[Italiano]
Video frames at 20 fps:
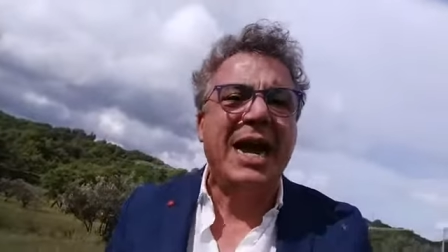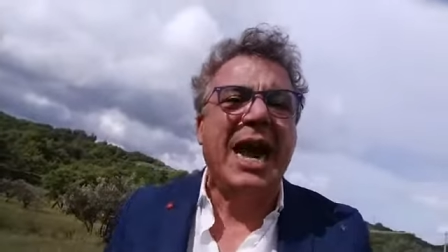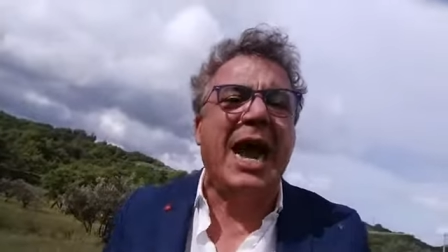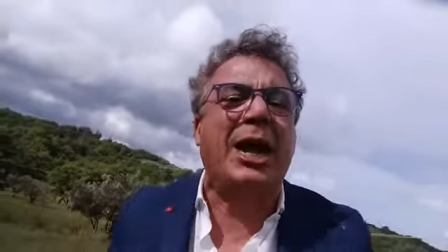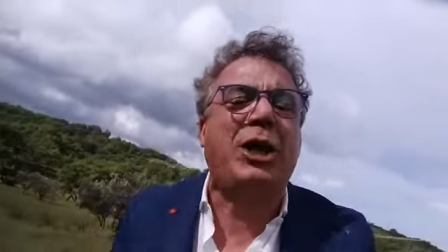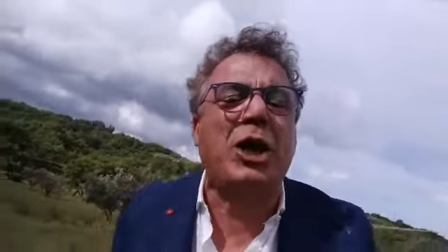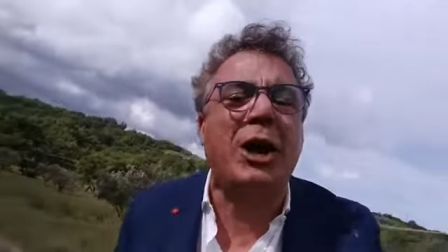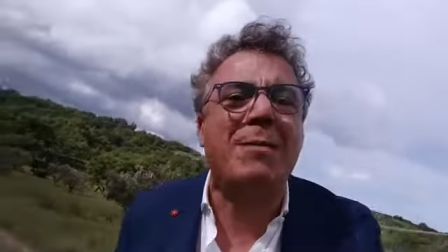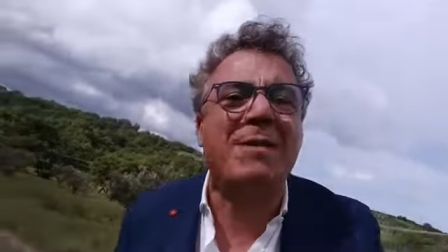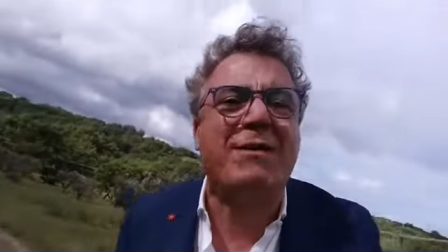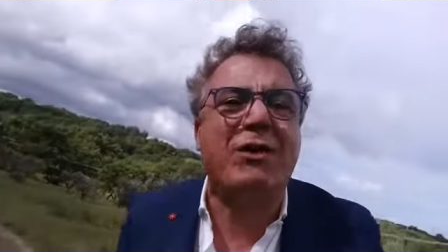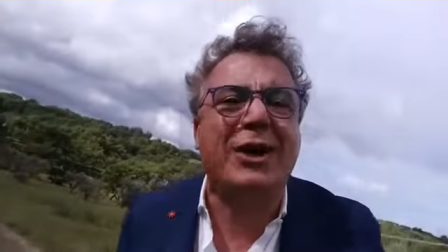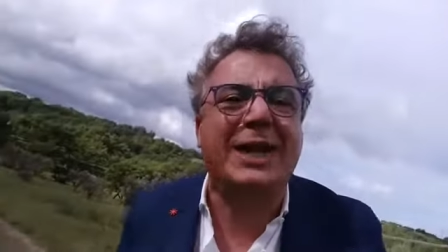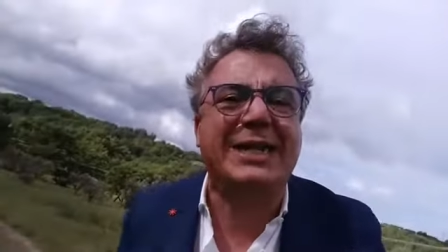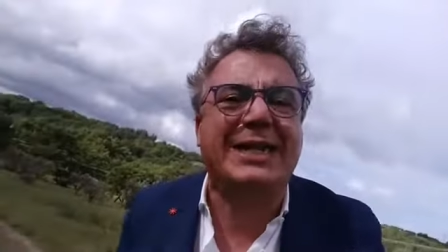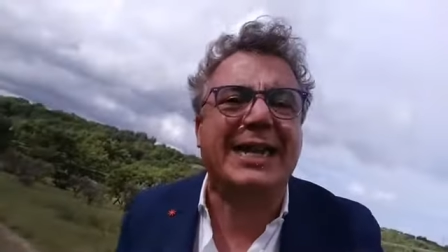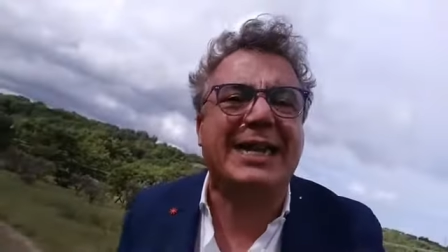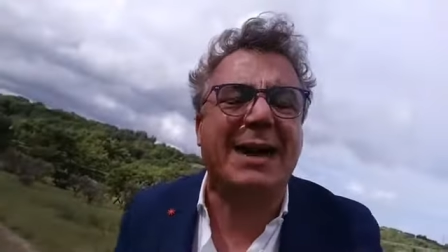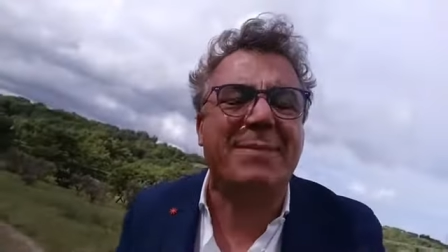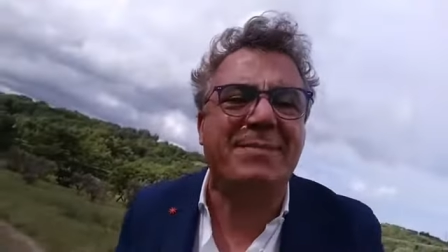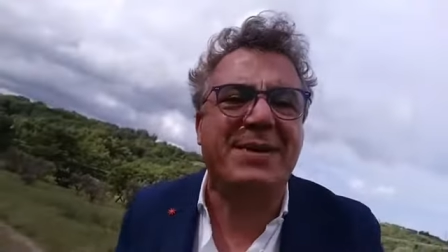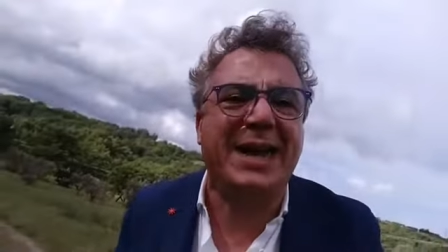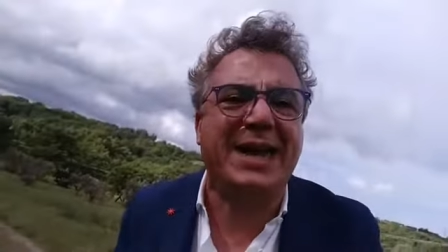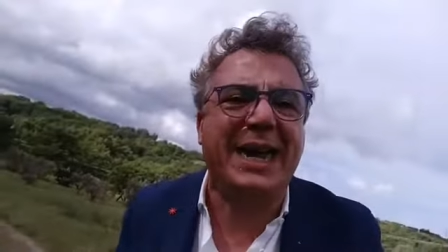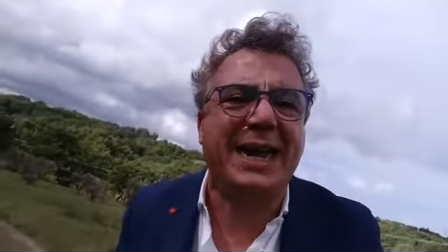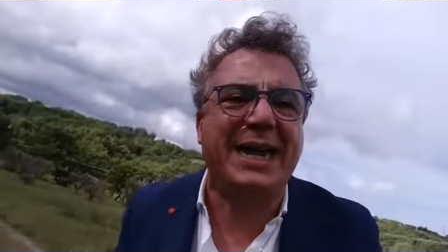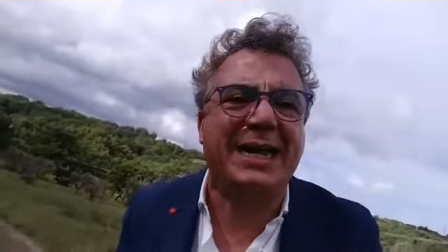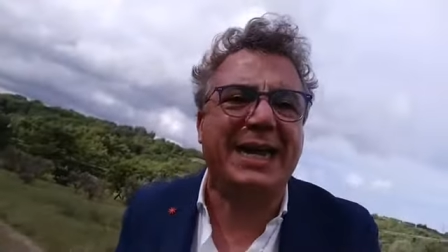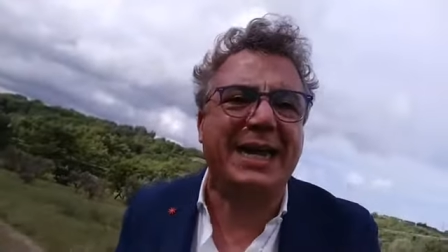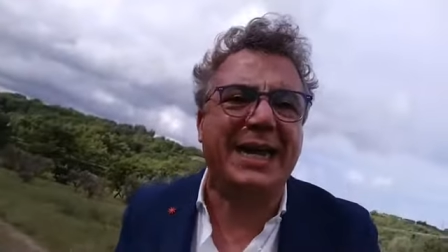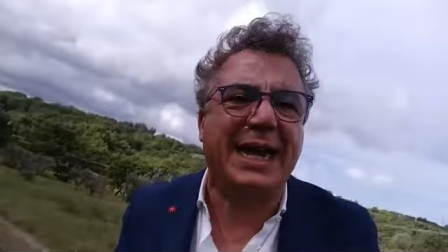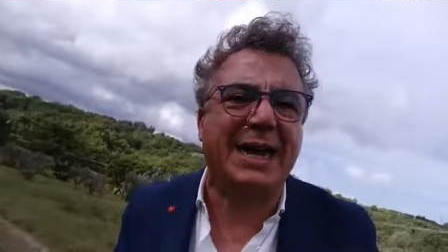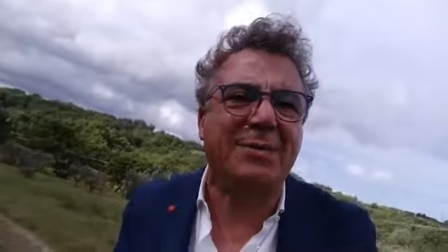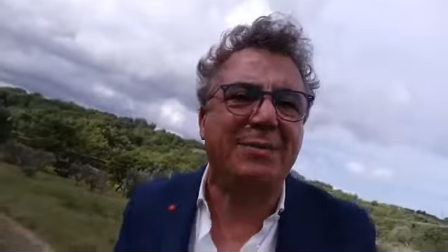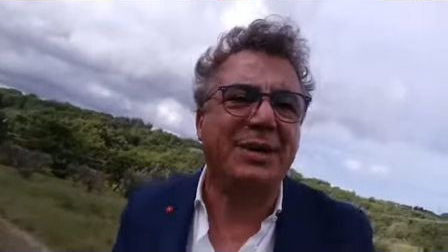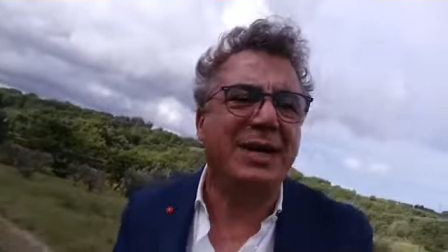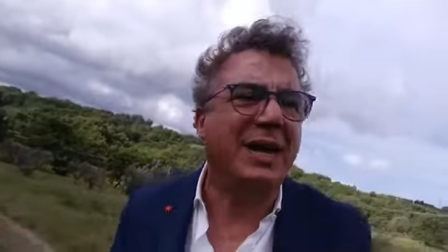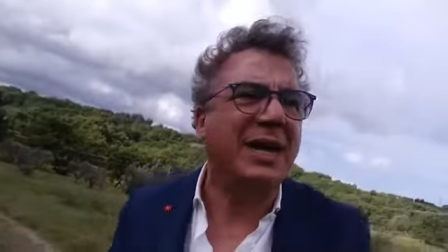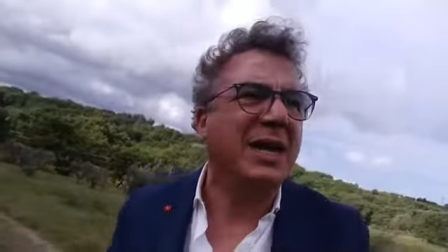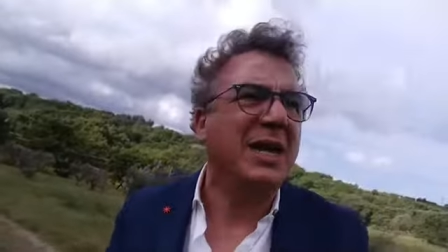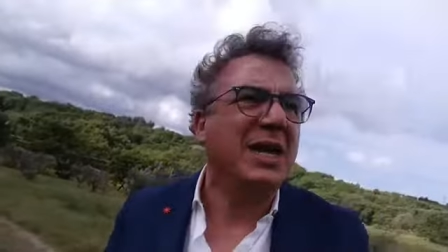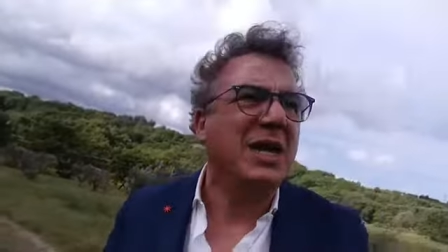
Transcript: E come volete cambiare la Calabria?